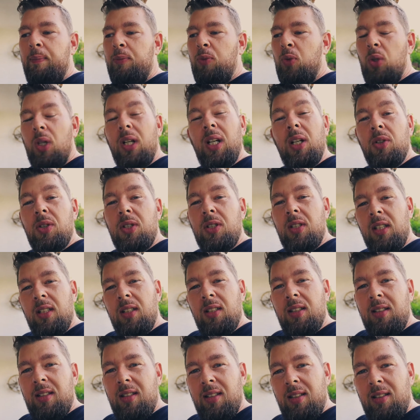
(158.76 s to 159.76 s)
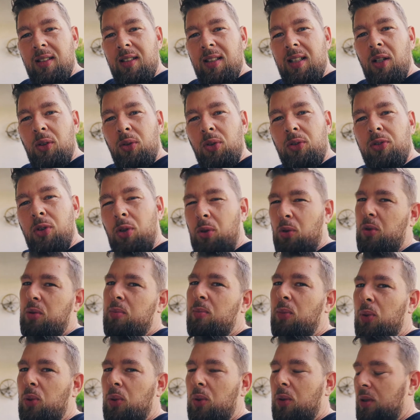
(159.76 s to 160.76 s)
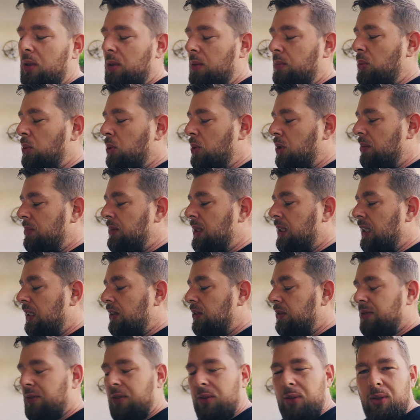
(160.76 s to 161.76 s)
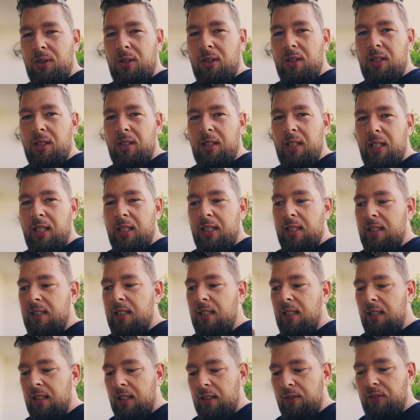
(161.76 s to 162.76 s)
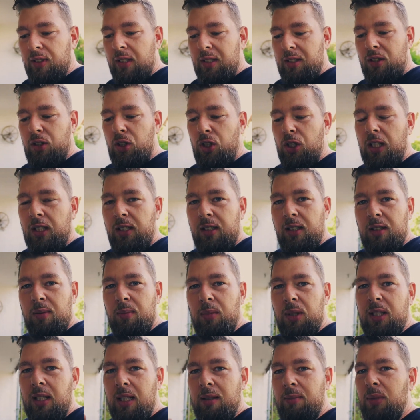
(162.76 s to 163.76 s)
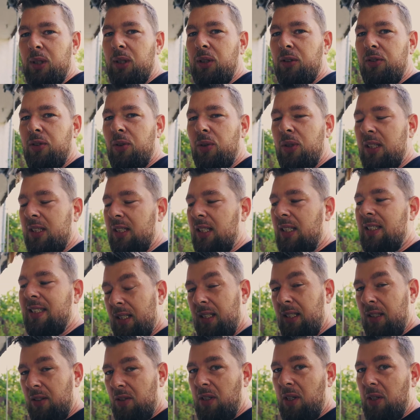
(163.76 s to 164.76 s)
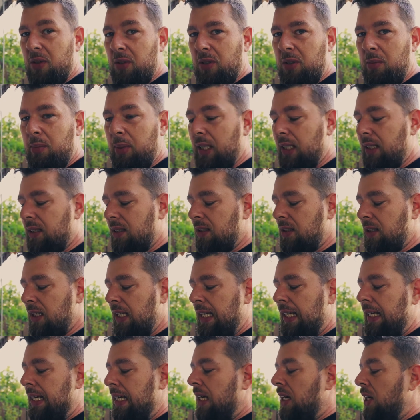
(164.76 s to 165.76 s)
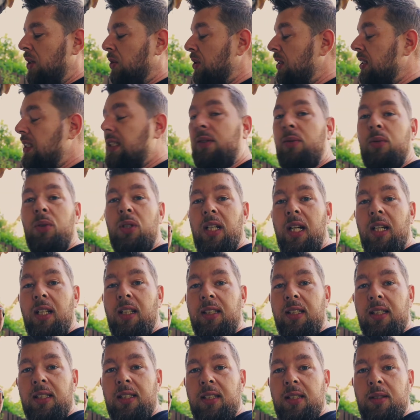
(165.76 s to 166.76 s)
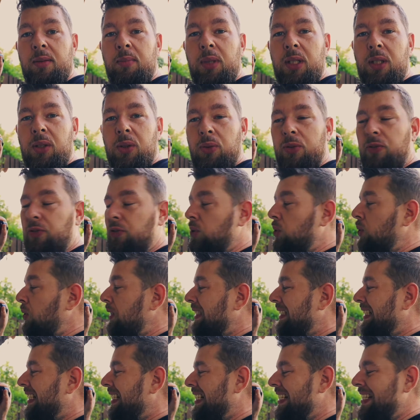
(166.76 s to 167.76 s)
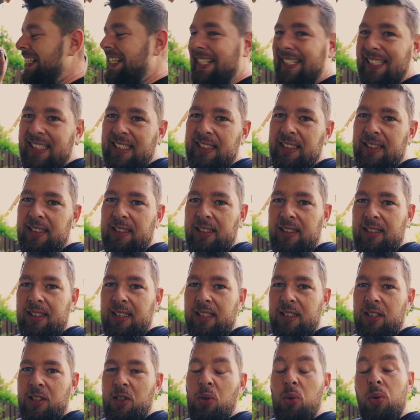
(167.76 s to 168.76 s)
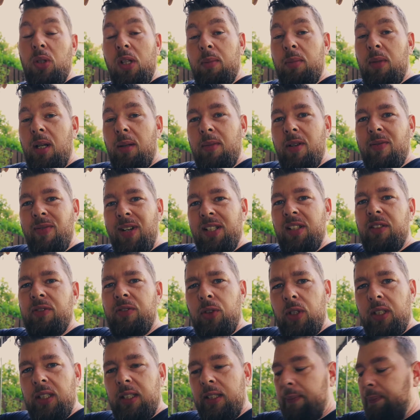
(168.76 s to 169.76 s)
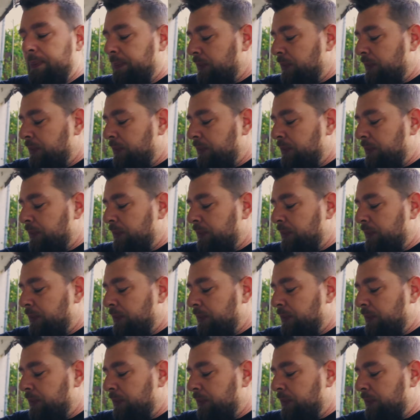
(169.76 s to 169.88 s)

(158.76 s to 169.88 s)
durchaus den Autofokus-Motor mit auf. Und der Till hat festgestellt, dass mit seinem Mikrofon das Ganze nicht so ausgeprägt ist. Und das liegt wohl daran, dass das Mikrofon länger ist. Das heißt, die Tonabnahme weiter vorne